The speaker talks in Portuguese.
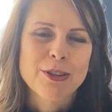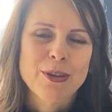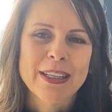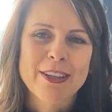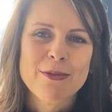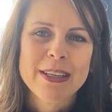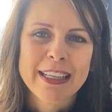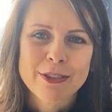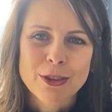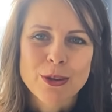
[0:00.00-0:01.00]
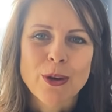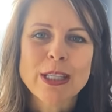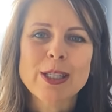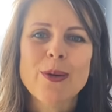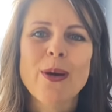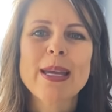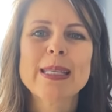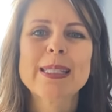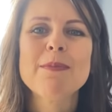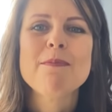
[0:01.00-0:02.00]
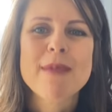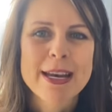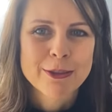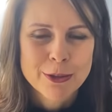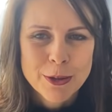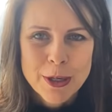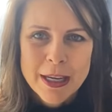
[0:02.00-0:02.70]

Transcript: estou aqui unindo todo esse conhecimento